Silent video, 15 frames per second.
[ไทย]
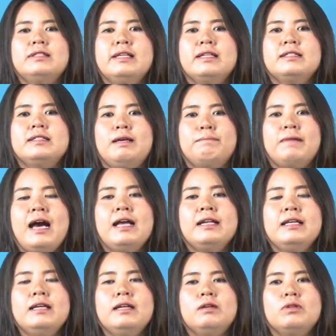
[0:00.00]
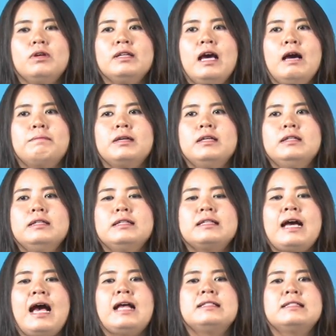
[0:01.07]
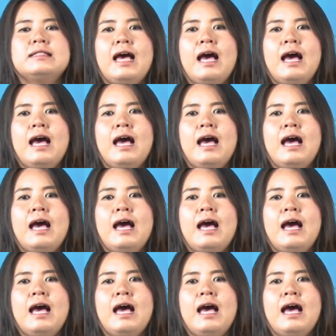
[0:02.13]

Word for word: สิ่งสำคัญที่เราต้องทำก็คือการ